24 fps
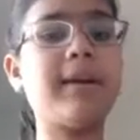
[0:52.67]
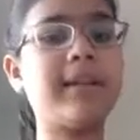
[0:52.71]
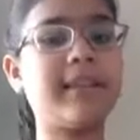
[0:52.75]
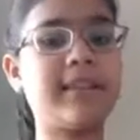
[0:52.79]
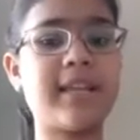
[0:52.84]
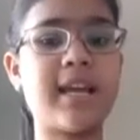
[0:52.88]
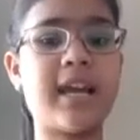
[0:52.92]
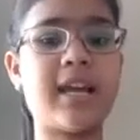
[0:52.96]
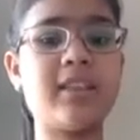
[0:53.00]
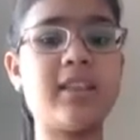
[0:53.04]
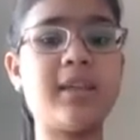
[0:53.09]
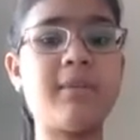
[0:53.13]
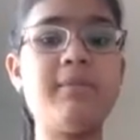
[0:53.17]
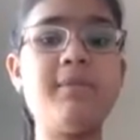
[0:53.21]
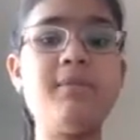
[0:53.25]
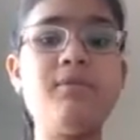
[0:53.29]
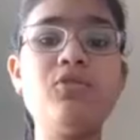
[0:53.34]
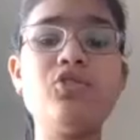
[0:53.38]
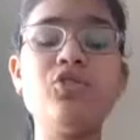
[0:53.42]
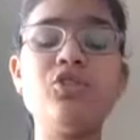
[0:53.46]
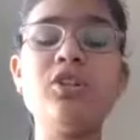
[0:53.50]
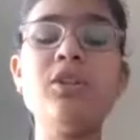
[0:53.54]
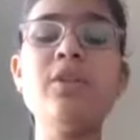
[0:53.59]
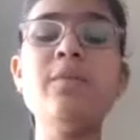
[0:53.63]
पड़ता है तभी
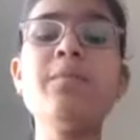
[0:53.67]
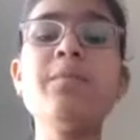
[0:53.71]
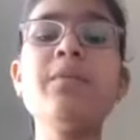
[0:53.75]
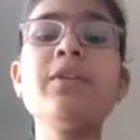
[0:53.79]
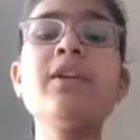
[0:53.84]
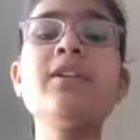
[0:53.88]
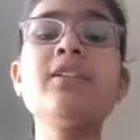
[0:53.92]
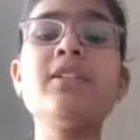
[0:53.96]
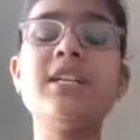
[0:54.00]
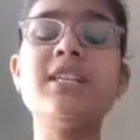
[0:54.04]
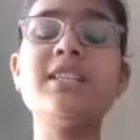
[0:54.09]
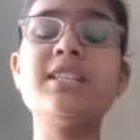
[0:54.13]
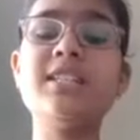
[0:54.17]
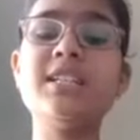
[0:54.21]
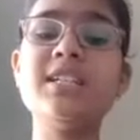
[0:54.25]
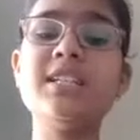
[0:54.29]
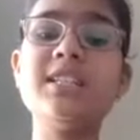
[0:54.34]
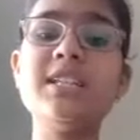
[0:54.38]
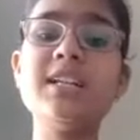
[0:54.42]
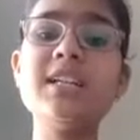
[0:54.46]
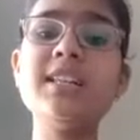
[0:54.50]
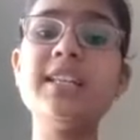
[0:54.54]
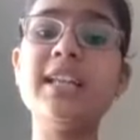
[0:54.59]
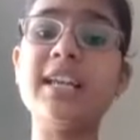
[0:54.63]
वो
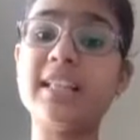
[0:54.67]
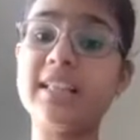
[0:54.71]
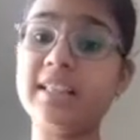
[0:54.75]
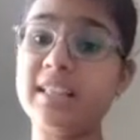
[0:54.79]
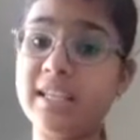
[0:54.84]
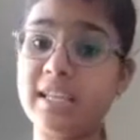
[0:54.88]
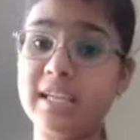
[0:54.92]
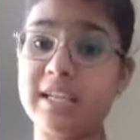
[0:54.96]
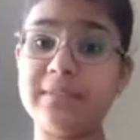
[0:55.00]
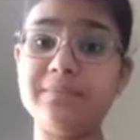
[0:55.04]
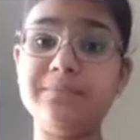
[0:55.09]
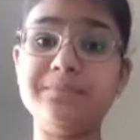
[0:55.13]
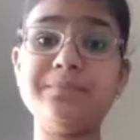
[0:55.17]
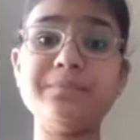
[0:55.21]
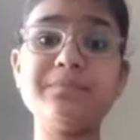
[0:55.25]
छिद्र दिखते हैं